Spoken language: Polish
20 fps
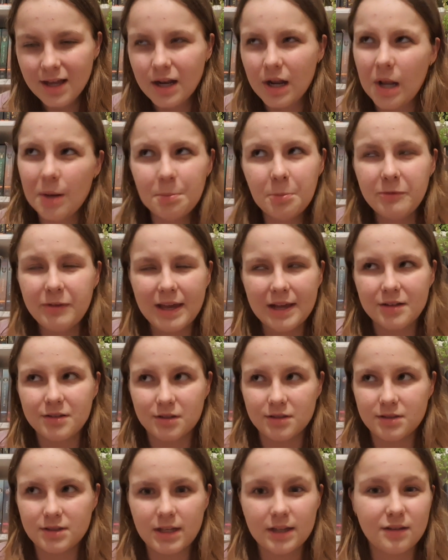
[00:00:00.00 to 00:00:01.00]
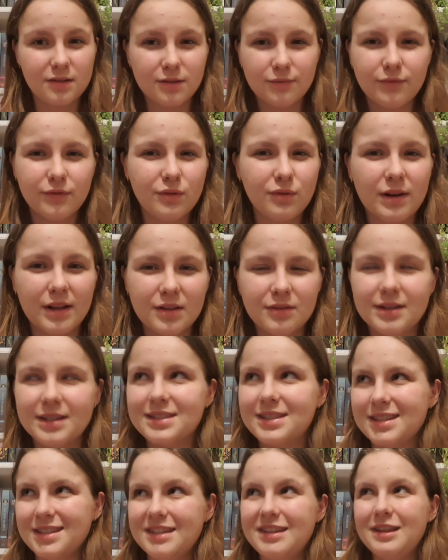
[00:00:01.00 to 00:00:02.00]
lub większość, ja to w ogóle to
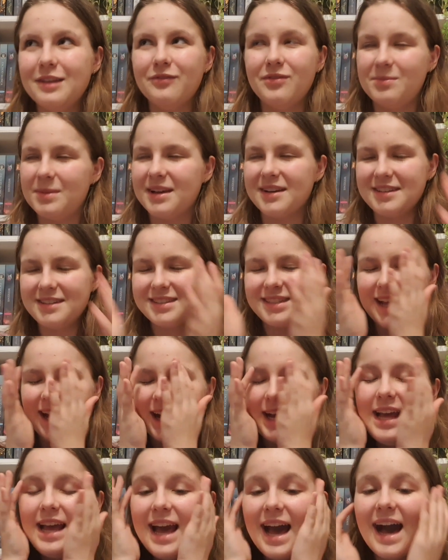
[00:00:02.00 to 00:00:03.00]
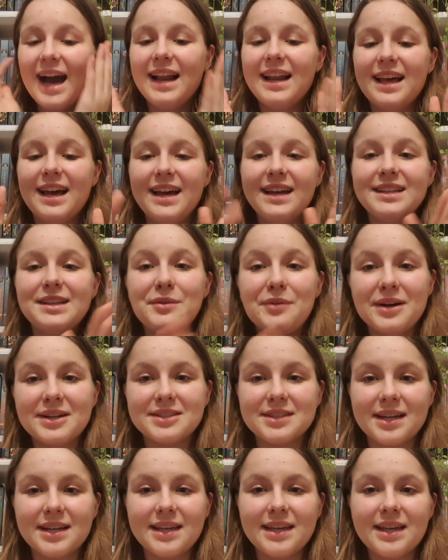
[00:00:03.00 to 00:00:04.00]
jest inny wymiar niż ja, ale
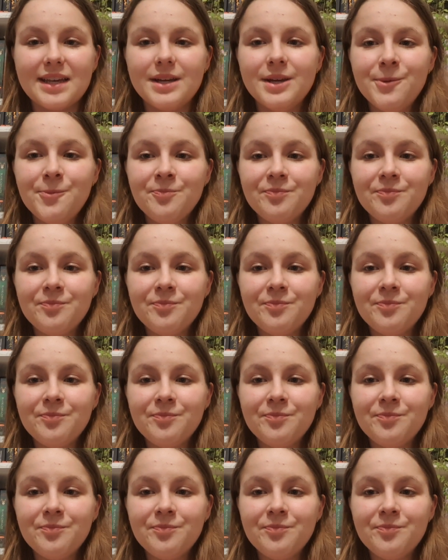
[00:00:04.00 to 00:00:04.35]
nieważne i